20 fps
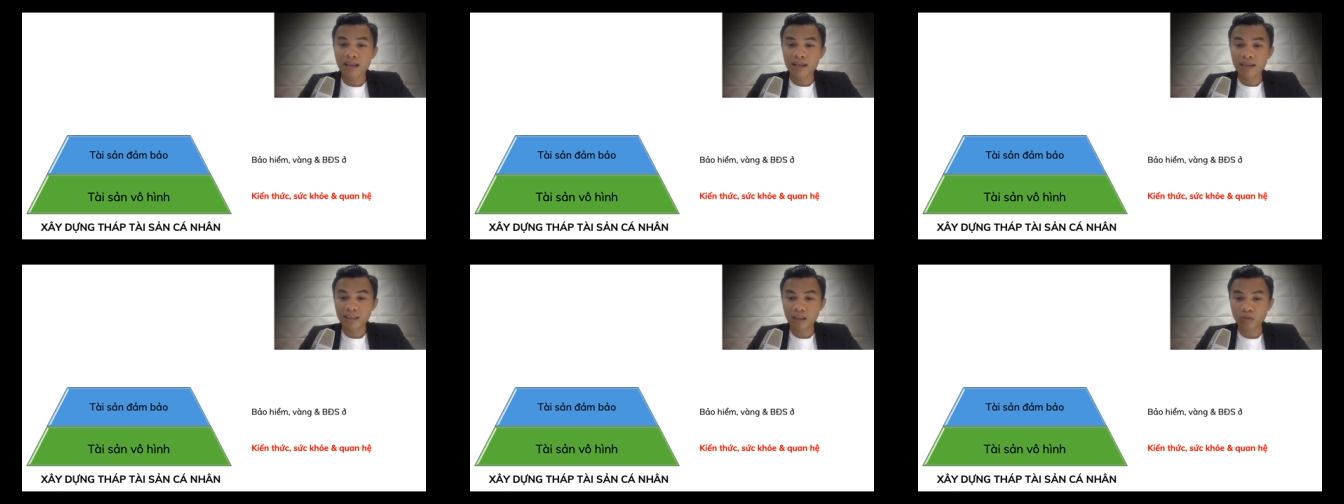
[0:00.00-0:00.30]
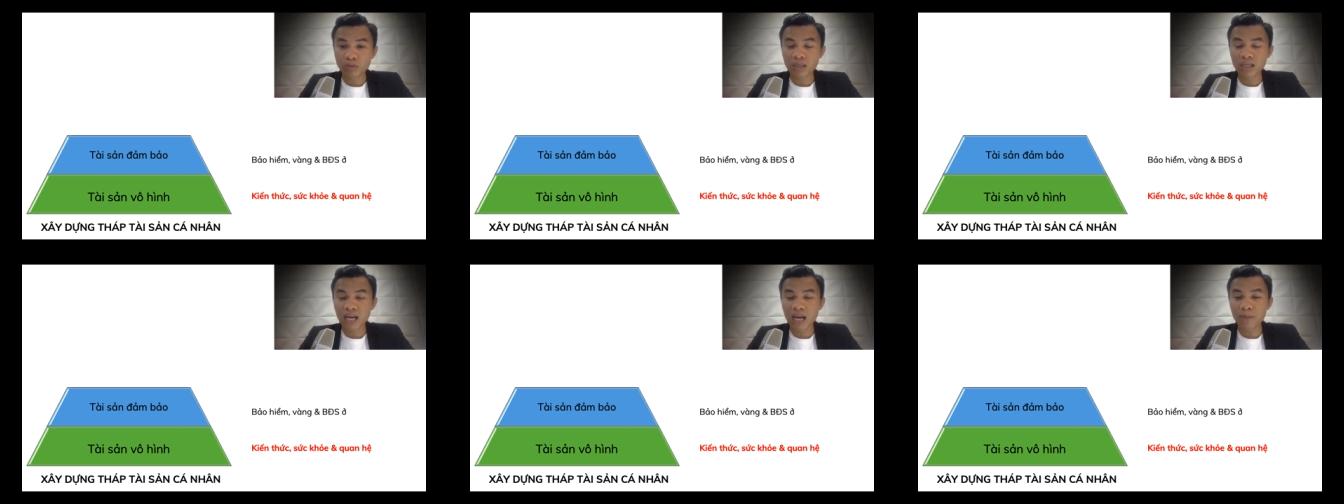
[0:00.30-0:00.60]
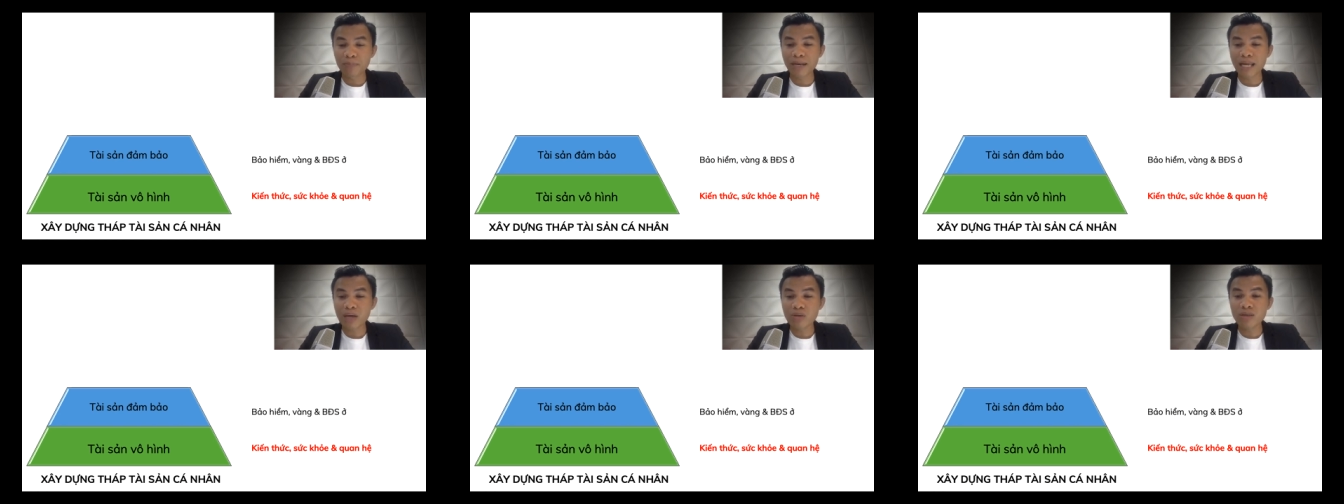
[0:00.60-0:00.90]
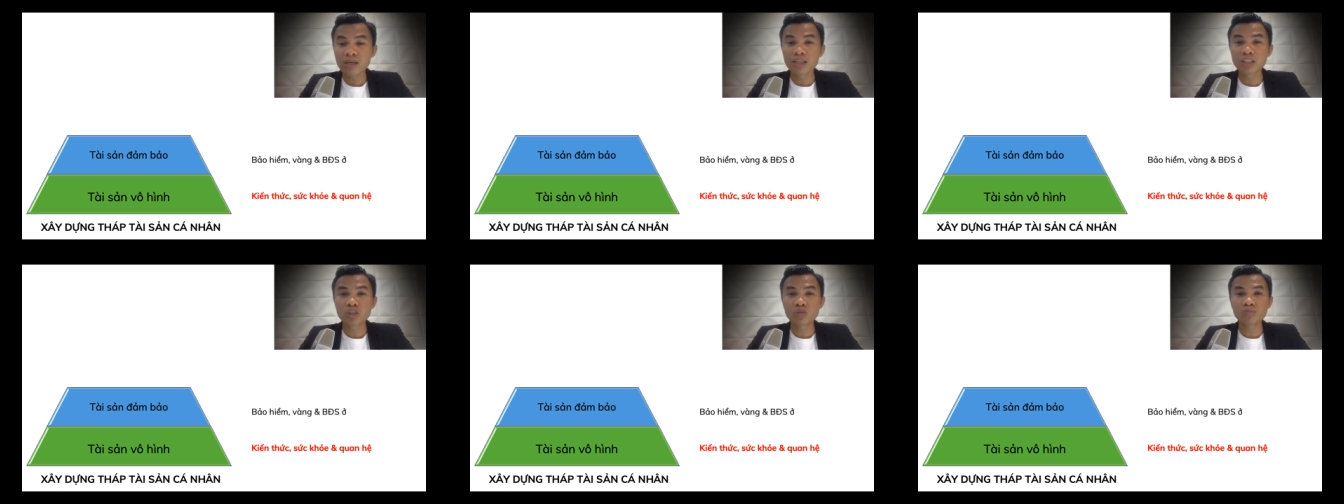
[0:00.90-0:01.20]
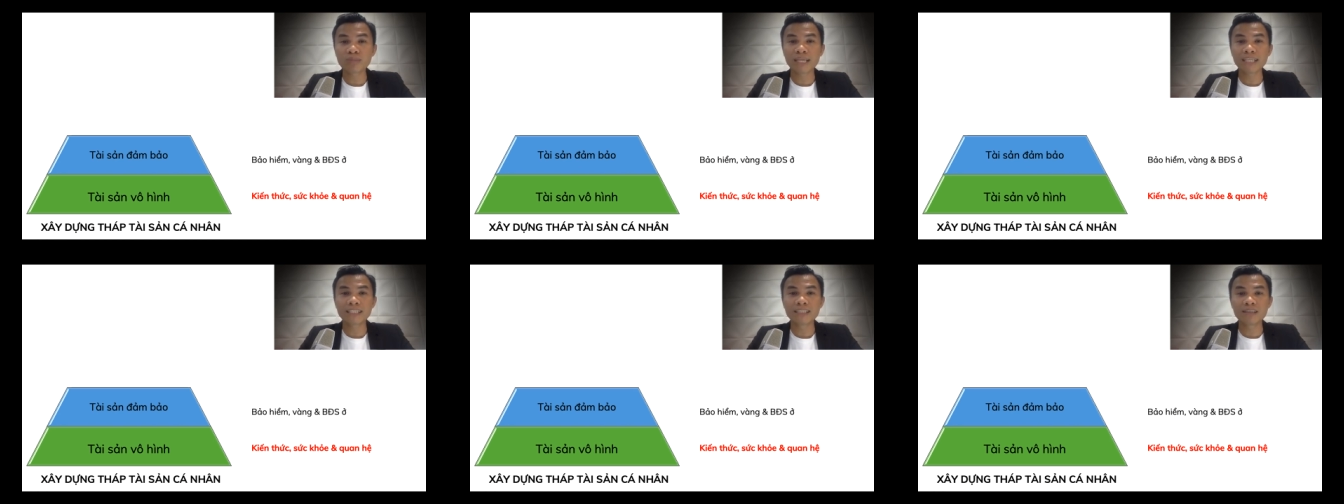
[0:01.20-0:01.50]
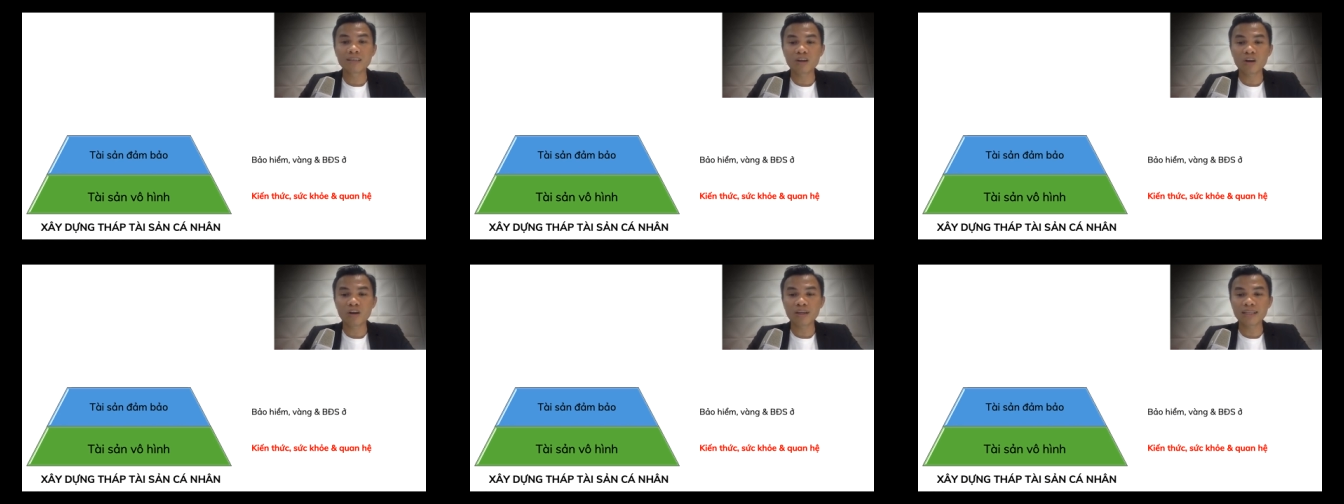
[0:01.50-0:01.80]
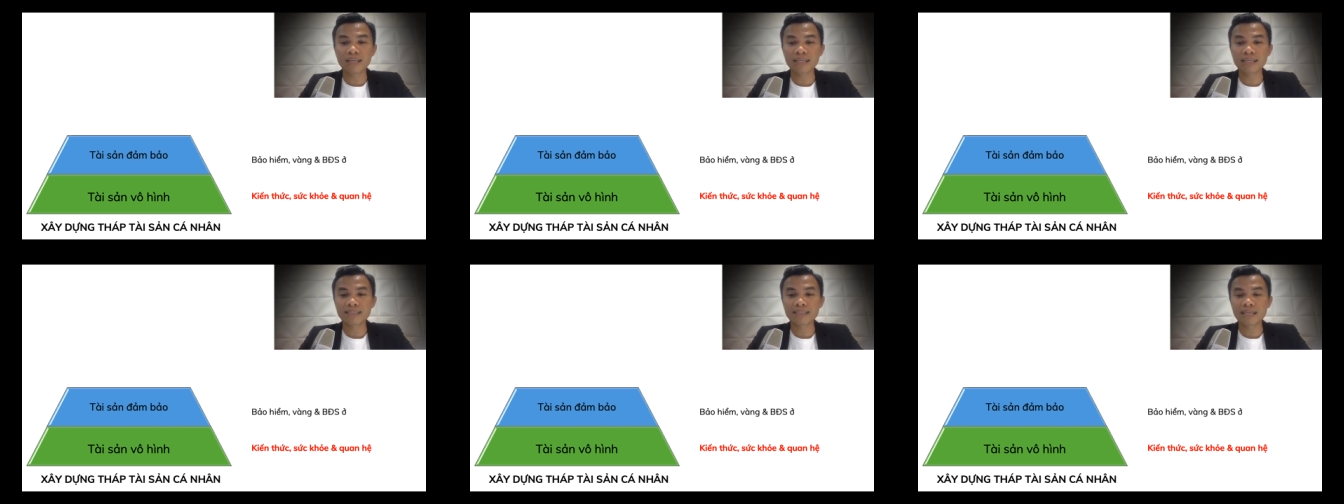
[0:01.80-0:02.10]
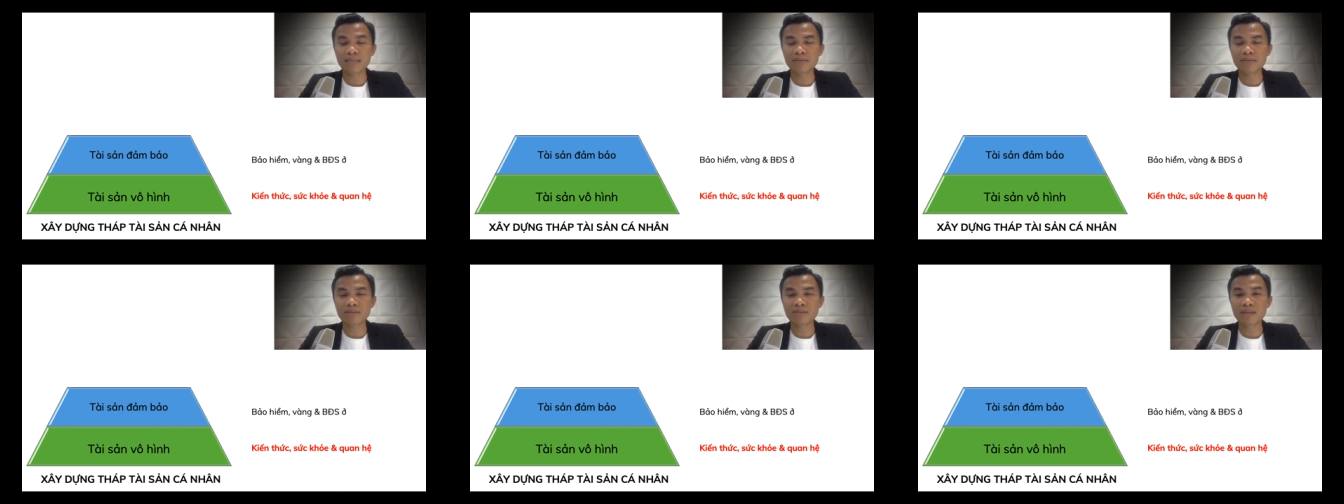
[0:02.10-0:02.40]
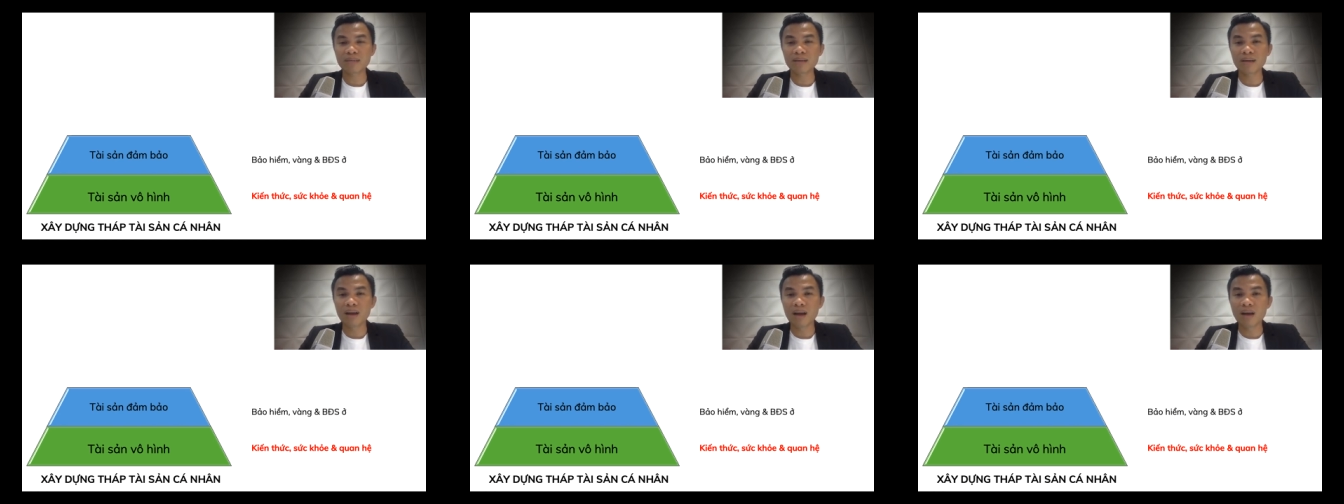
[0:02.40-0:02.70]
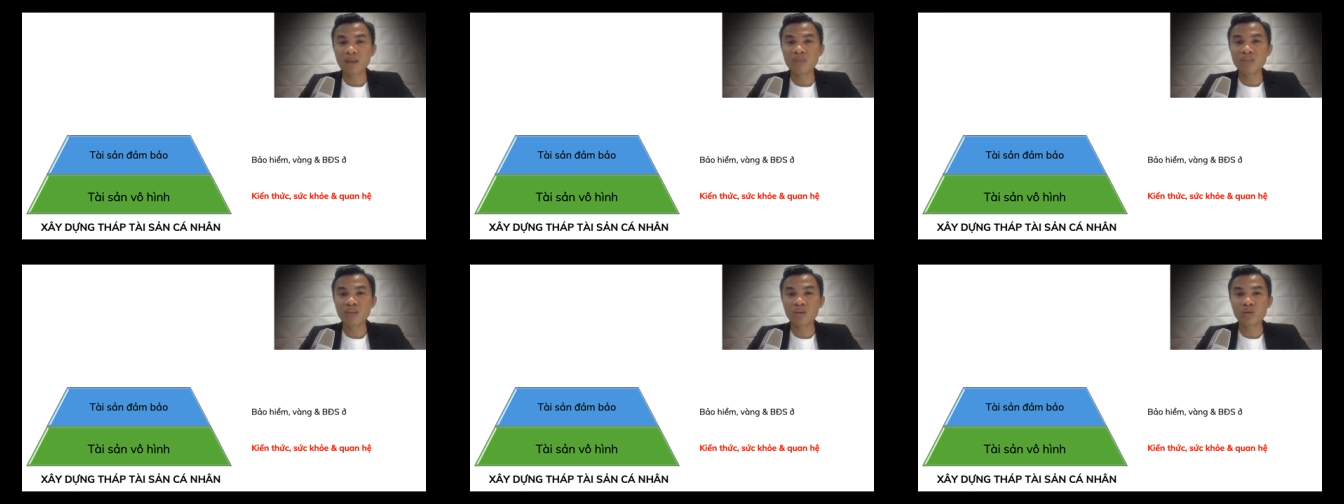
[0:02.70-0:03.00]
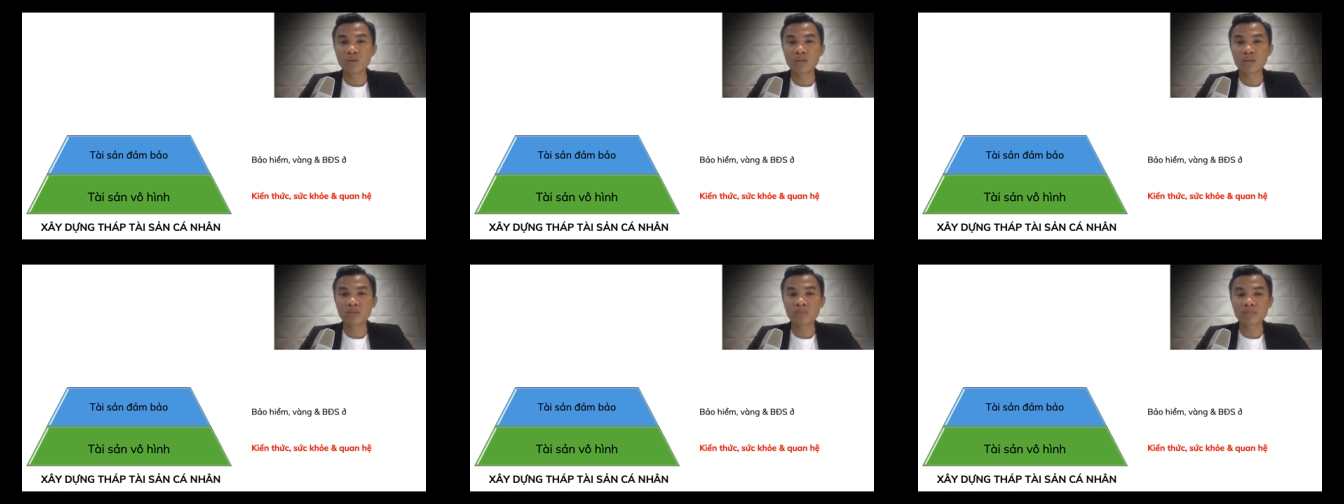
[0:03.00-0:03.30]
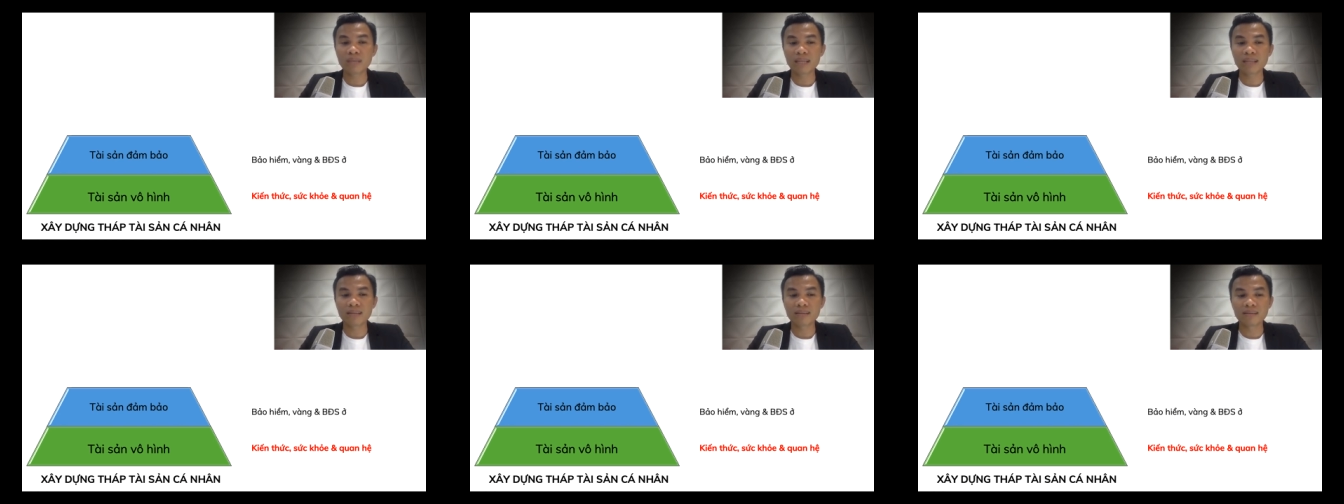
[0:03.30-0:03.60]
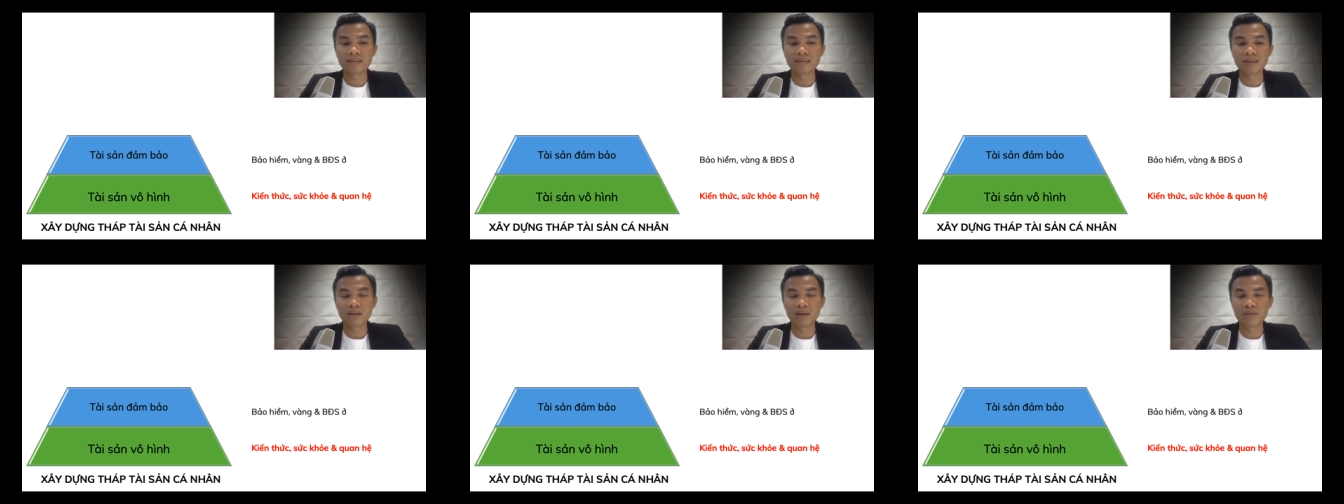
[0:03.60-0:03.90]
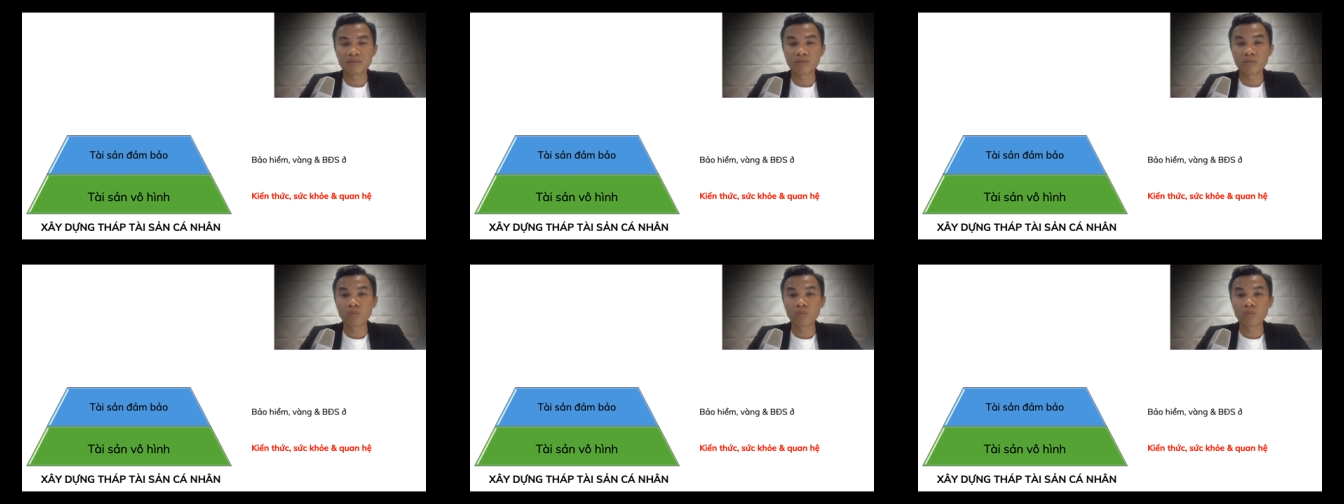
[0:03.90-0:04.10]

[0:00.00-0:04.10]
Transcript: trong trường hợp nếu như chúng ta chưa có cái tài sản bất động sản ở ví dụ như chúng ta từ ờ,